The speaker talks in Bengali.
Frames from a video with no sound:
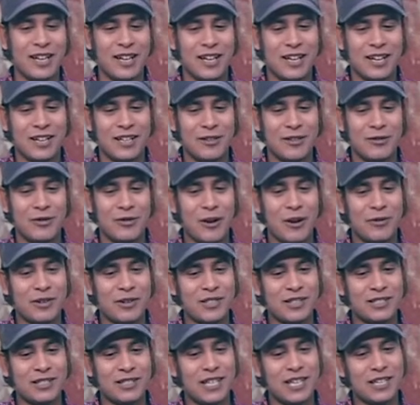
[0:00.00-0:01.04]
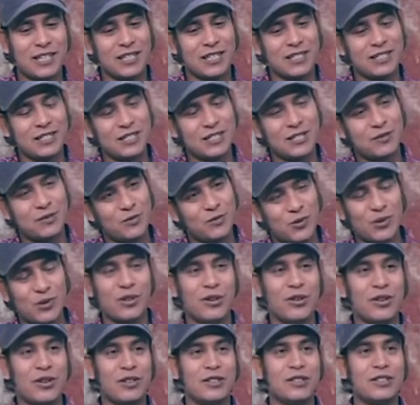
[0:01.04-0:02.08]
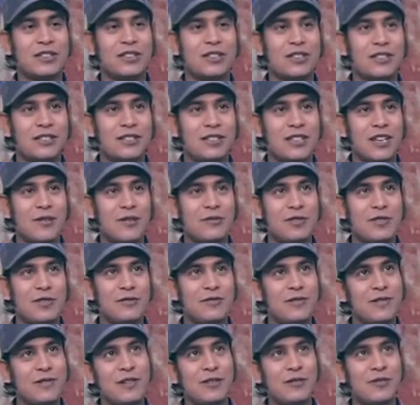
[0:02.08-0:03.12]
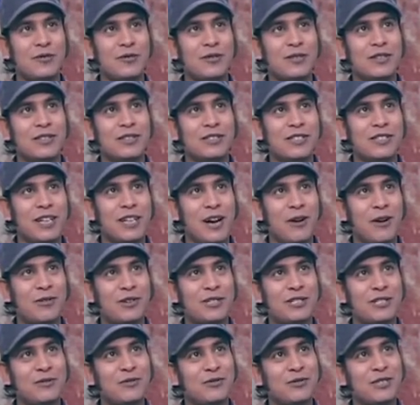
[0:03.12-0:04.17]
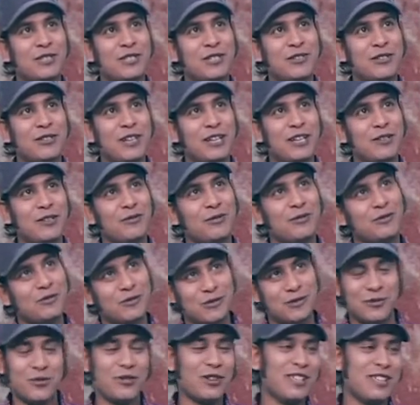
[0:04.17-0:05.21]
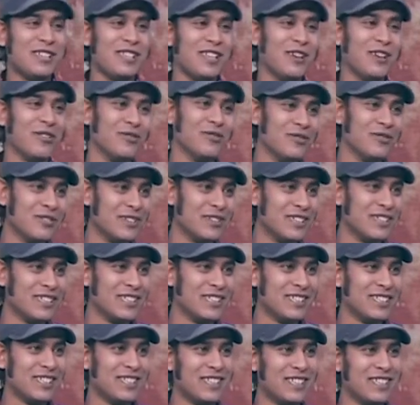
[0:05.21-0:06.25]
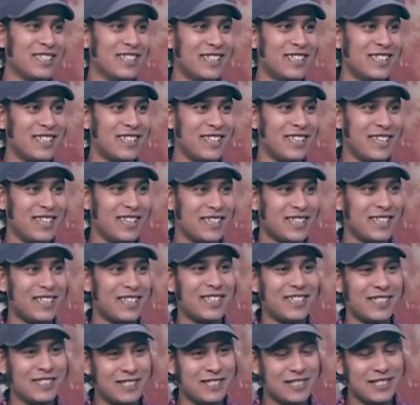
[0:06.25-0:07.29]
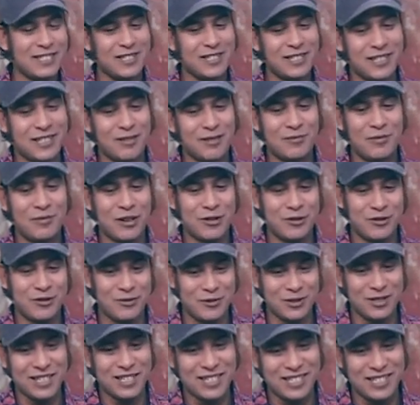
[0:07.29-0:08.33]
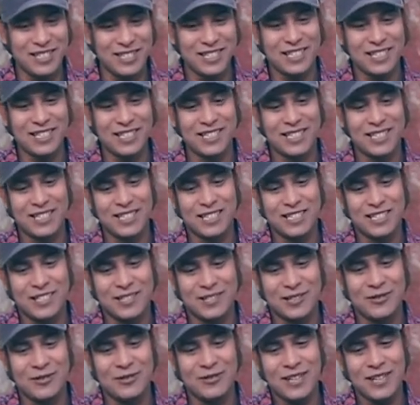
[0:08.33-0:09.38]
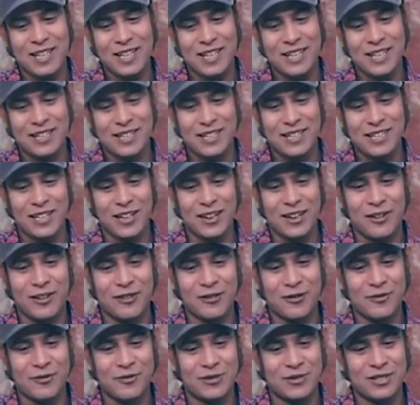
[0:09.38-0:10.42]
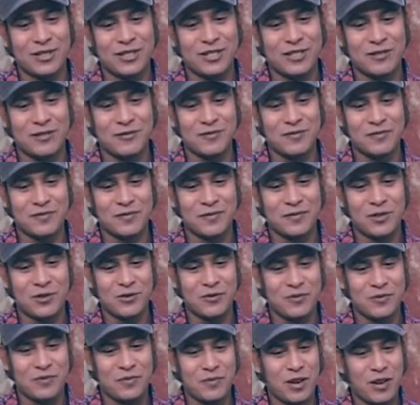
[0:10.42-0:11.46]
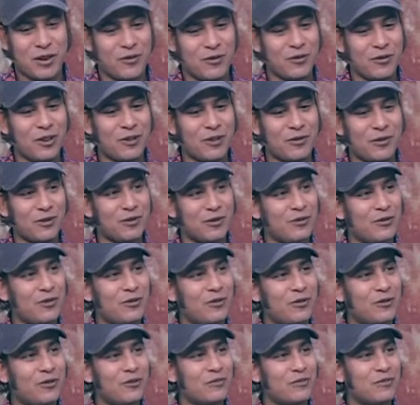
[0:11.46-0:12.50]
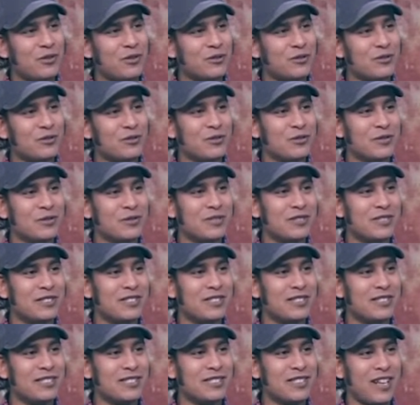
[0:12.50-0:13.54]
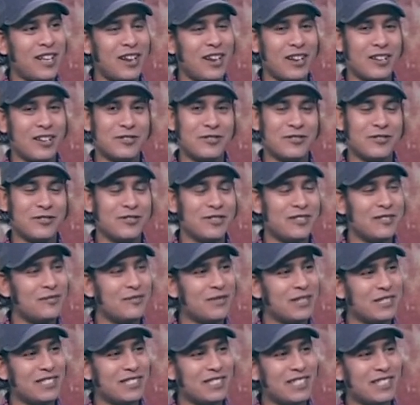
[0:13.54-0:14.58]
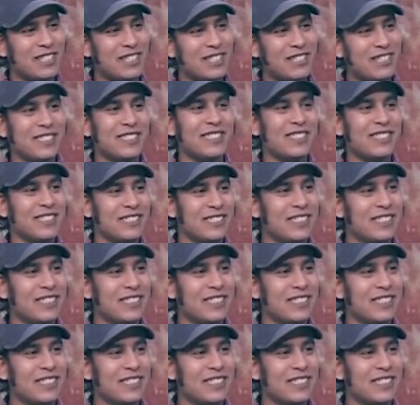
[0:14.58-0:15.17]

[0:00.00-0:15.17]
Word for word: কিন্তু আমার কাছে একটা জিনিস মনে হয় যে আমি ফিল করি যে আমার জীবন থেকে তো একটা বছর চলেই গেল এটা চিন্তা বাস্তবতা এটাই তো এই আর কি আল্লাহ রহমতে তো পার করলাম অনেকগুলো বছর জীবনের নিয়মে তো এক একটি